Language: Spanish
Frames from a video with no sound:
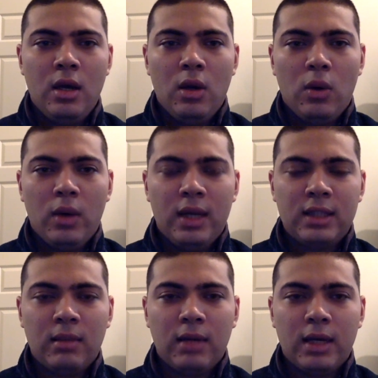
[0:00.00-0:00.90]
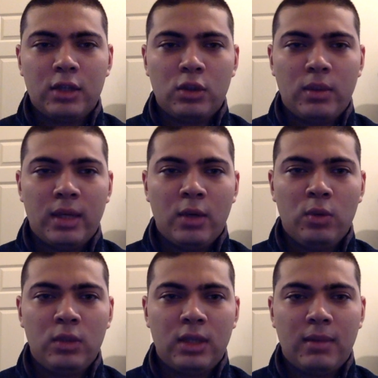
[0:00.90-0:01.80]
Hoy les hablaré sobre
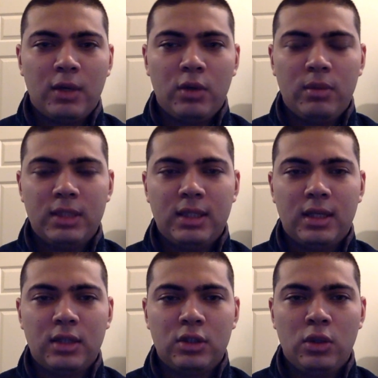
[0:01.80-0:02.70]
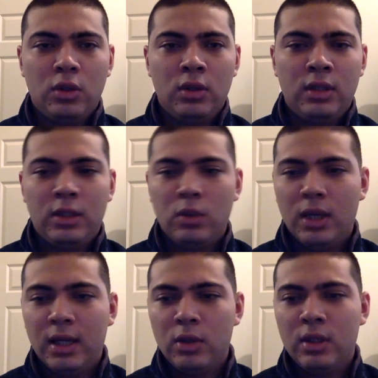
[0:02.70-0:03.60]
un trabajo de investigación
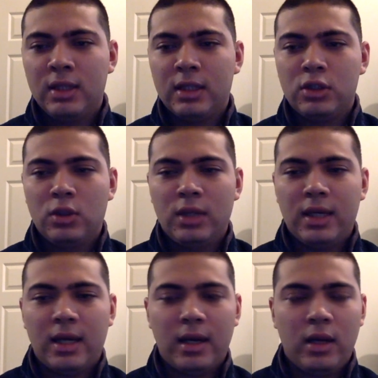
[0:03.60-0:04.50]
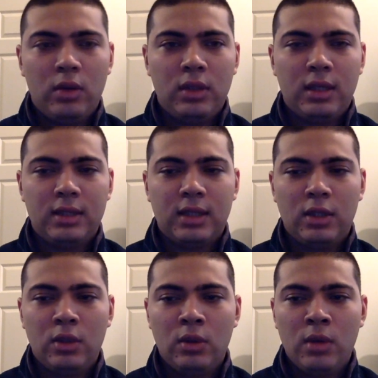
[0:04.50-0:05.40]
titulado Detección de carril
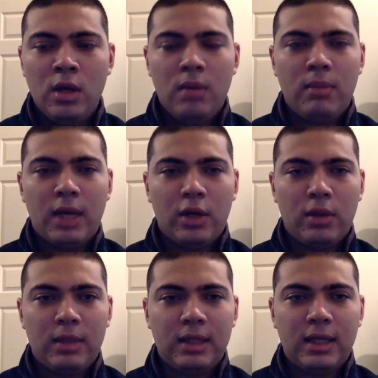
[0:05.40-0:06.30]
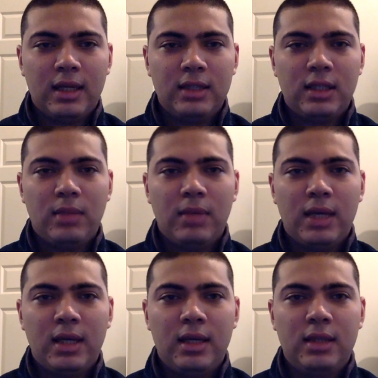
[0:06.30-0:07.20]
utilizando barrido de ventanas en
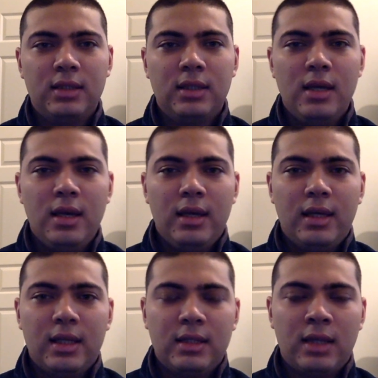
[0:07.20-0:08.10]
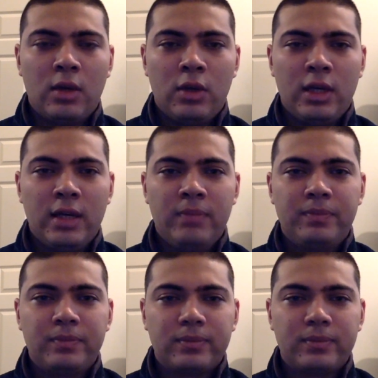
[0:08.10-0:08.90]
imágenes que desarrollé